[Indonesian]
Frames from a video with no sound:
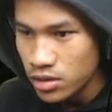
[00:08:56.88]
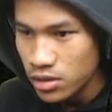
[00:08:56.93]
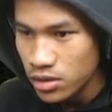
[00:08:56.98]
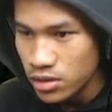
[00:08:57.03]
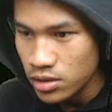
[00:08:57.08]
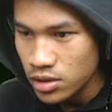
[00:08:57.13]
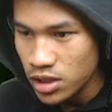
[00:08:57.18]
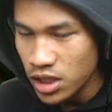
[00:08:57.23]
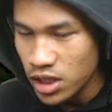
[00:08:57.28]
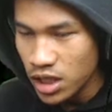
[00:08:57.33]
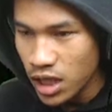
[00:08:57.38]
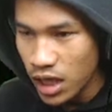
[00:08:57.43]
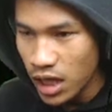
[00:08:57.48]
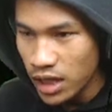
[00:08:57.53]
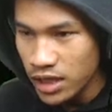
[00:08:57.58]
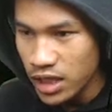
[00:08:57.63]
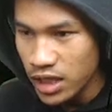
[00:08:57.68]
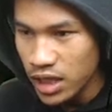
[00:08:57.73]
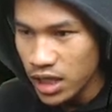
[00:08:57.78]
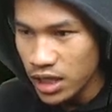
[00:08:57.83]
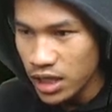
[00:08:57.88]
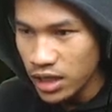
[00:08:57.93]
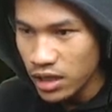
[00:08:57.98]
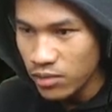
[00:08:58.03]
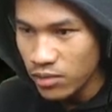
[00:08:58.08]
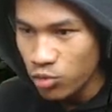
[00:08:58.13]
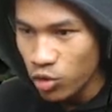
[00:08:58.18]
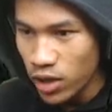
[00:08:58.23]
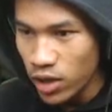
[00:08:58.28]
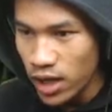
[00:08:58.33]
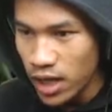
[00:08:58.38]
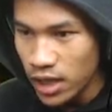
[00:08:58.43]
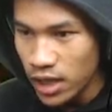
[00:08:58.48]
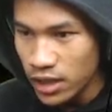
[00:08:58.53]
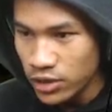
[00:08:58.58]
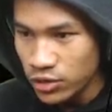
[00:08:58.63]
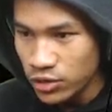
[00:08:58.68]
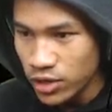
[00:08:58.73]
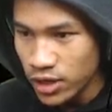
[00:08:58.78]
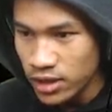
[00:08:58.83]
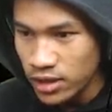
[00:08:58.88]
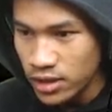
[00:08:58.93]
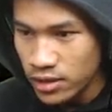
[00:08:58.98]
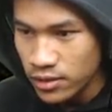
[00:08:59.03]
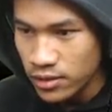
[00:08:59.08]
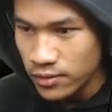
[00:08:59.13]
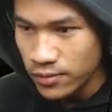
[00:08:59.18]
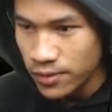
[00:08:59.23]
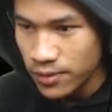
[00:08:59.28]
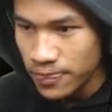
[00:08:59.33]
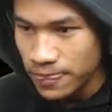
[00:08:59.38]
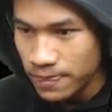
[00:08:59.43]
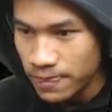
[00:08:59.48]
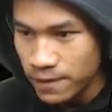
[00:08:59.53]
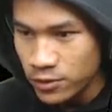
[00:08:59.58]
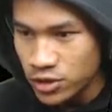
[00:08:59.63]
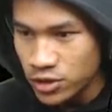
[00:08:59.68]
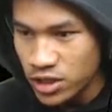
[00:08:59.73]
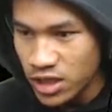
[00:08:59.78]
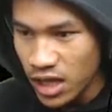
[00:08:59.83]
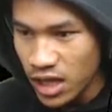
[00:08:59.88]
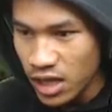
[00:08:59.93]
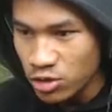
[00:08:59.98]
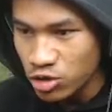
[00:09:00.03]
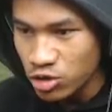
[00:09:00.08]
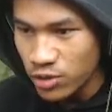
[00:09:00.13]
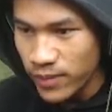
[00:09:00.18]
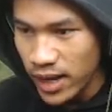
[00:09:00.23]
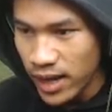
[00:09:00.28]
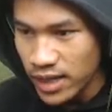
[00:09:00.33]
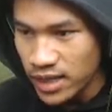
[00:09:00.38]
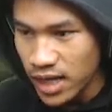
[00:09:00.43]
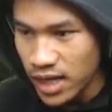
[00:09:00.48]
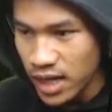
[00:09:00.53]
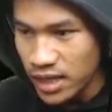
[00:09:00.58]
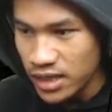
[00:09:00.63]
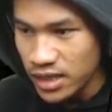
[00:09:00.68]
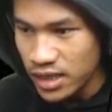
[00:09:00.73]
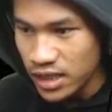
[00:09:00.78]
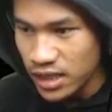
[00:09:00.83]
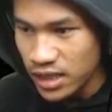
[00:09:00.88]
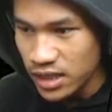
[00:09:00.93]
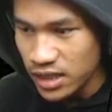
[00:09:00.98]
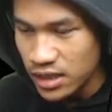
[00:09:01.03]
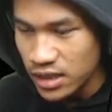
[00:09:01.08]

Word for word: Ini nggak ada yang kebuka gitu kan? Terus kita harus kemana ini?